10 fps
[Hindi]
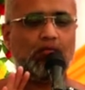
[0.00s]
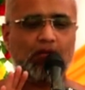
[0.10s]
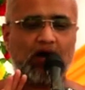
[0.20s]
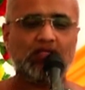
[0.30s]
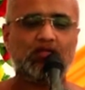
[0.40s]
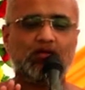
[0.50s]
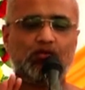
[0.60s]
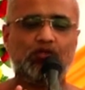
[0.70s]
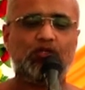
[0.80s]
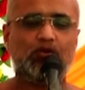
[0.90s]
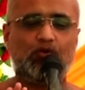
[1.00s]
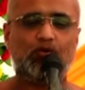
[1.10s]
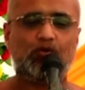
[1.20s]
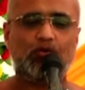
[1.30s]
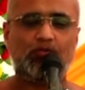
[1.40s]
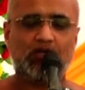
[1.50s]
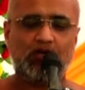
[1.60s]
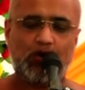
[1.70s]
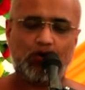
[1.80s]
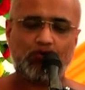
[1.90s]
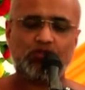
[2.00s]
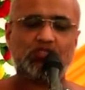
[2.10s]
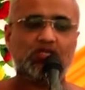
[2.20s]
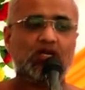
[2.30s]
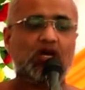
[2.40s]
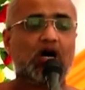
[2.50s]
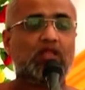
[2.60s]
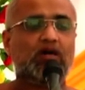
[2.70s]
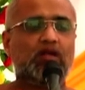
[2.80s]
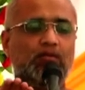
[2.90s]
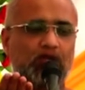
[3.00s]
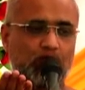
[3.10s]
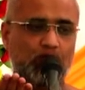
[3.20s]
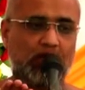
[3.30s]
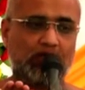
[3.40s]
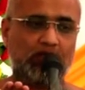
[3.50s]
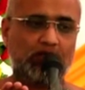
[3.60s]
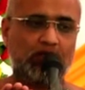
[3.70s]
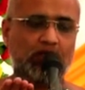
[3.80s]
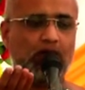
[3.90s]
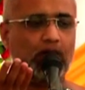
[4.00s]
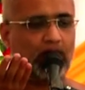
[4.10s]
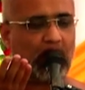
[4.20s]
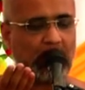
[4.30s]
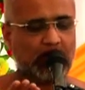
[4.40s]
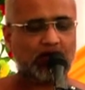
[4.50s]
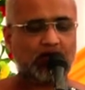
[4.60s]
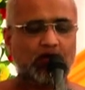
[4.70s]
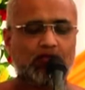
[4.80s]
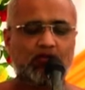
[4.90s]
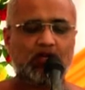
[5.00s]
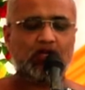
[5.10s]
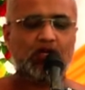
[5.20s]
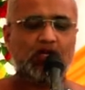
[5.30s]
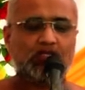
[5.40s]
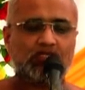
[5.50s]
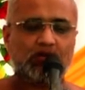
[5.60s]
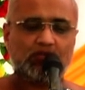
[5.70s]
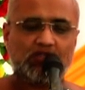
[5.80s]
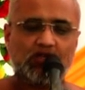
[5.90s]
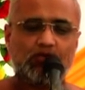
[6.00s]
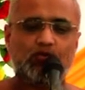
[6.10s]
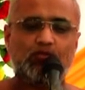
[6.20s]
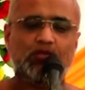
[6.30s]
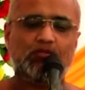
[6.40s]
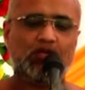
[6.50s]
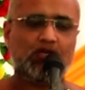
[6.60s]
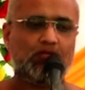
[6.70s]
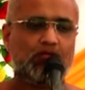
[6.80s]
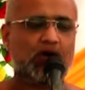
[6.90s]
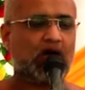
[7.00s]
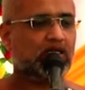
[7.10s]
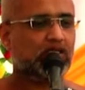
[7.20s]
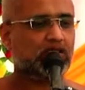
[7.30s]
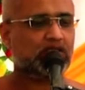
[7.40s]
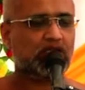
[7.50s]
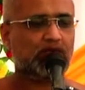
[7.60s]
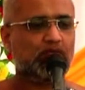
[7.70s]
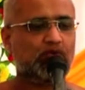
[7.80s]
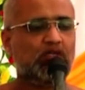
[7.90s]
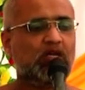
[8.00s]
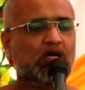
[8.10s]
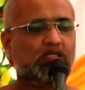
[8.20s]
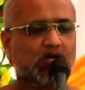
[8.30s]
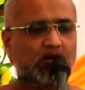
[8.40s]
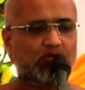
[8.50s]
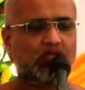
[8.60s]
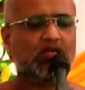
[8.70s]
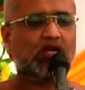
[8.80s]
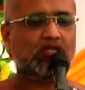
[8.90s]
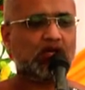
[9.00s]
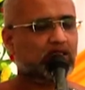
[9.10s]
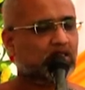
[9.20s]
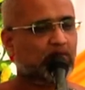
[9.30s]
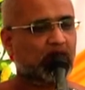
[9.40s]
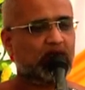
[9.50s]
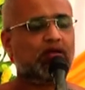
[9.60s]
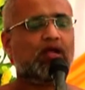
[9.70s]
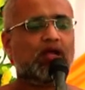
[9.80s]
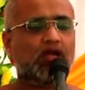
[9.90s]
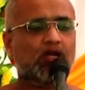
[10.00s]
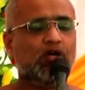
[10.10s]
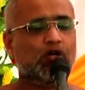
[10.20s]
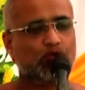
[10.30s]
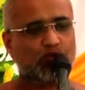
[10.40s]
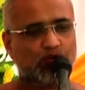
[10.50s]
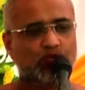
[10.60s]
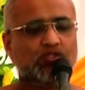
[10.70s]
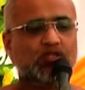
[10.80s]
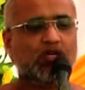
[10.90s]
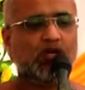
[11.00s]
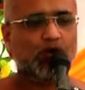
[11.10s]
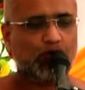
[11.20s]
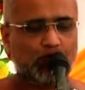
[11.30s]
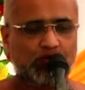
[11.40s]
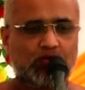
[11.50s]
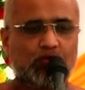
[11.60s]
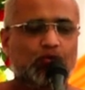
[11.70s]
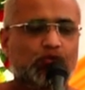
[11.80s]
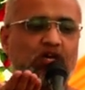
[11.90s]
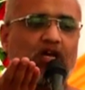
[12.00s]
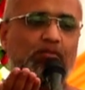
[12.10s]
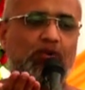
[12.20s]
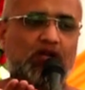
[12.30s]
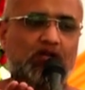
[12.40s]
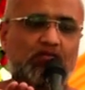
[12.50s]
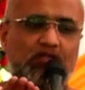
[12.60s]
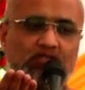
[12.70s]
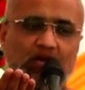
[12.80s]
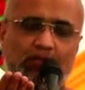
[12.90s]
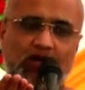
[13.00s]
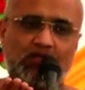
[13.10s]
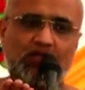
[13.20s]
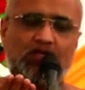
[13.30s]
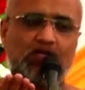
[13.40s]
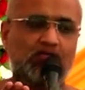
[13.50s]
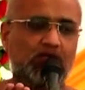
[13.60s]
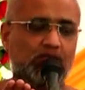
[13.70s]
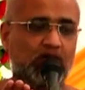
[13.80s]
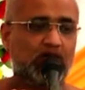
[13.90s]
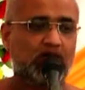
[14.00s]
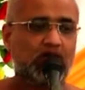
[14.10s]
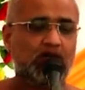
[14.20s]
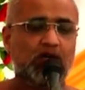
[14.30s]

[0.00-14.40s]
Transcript: मात्र उन्हीं कोठों में उनसे अधर में हुआ करते अगर वे समतल भूमि में बाकी सभी मुनिराज अवधि ज्ञानी आदि बैठ रहे हैं तो उससे कुछ ऊंचाई पर वे सामान्य केवली भगवान